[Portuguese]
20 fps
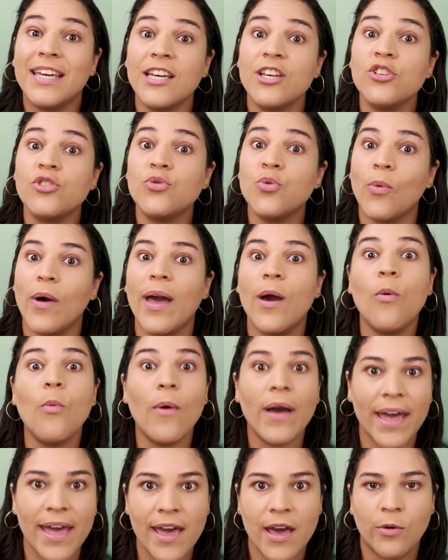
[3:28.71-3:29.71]
Isso é
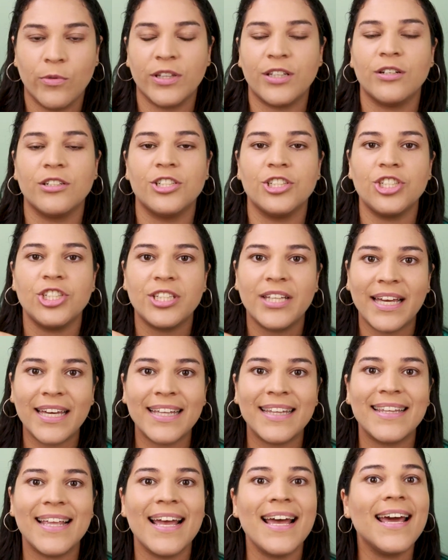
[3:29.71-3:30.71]
um erro. Então a gente tem
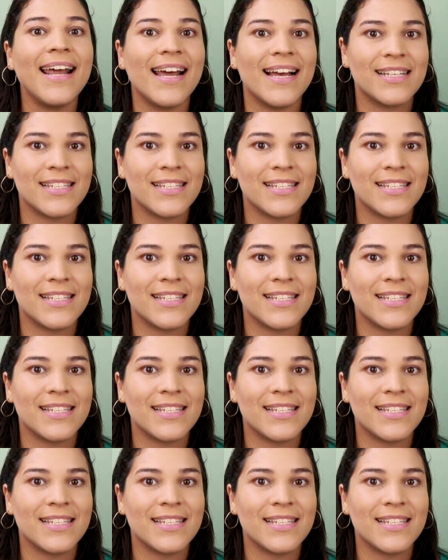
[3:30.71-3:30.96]
que ter